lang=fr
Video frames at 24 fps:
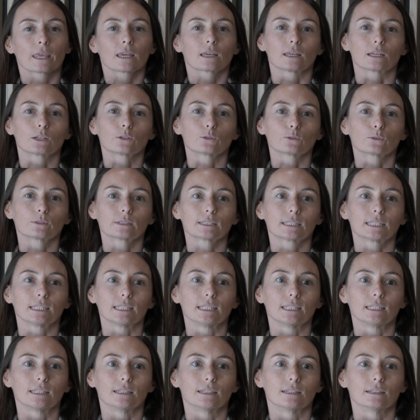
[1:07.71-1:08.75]
quelque chose
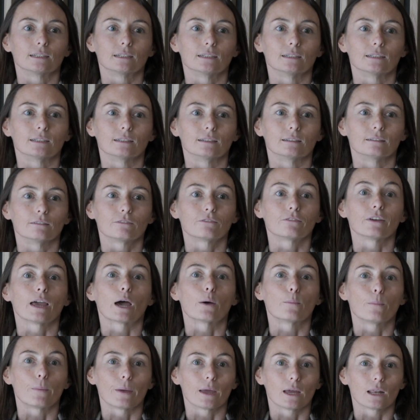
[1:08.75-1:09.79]
qui euh, fait
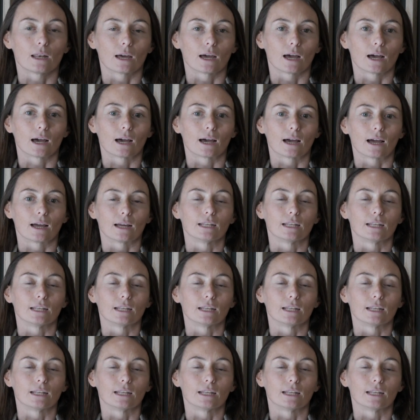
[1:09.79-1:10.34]
appel à